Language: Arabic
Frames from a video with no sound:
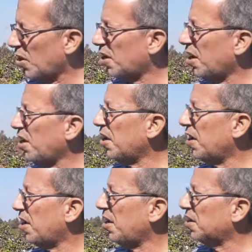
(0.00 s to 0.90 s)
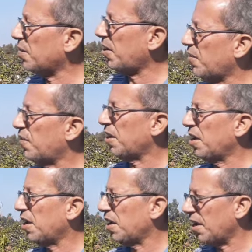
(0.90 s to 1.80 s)
والله احنا طبعا
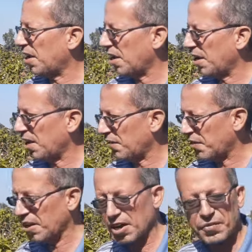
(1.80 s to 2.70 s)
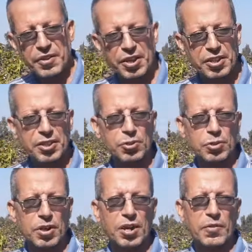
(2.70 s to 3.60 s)
في آه، في افه كانت
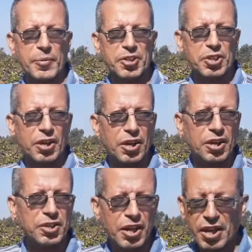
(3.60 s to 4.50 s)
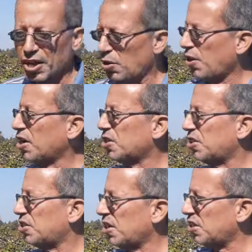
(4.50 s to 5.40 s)
تعتبر افه بسيطه خالص اللي هو
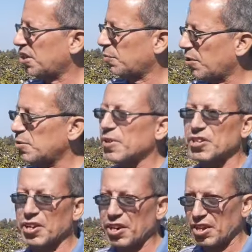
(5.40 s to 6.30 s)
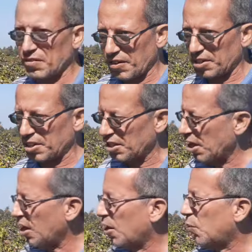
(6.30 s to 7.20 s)
حشره الجاسي بالنسبه للسنين اللي فاتت
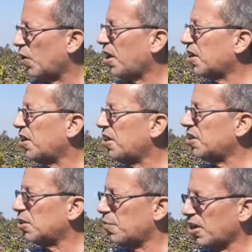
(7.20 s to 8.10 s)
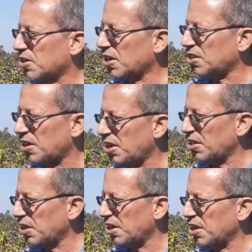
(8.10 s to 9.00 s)
ولكن نزلت بغزاره السنه
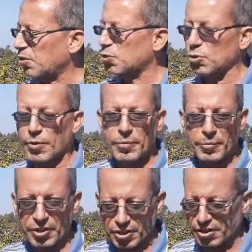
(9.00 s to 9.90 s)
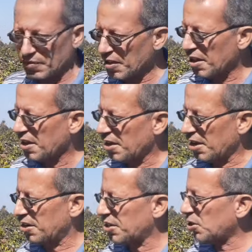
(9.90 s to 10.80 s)
دي هي والذبابه البيضاء
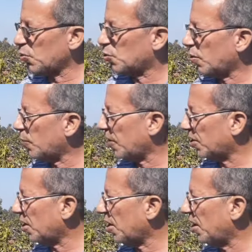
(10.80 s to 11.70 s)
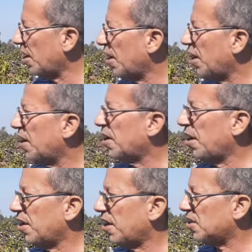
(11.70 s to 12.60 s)
يعني الجاثية الزوال البيضاء
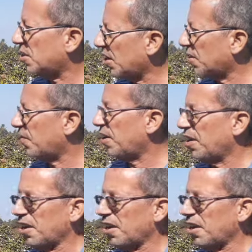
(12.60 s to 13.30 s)
يعني اثرت في